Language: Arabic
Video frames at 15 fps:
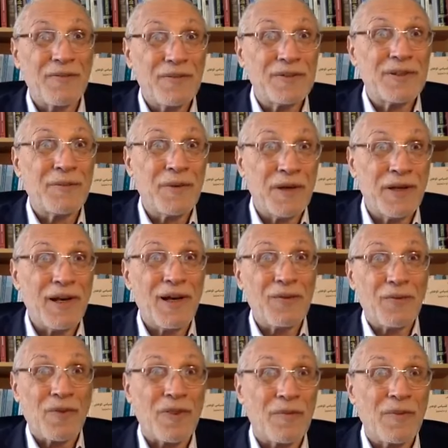
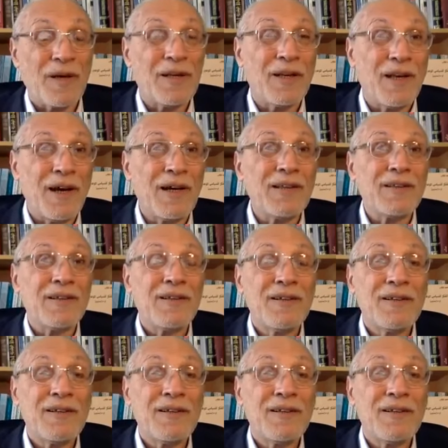بالسبعينات والثمانينات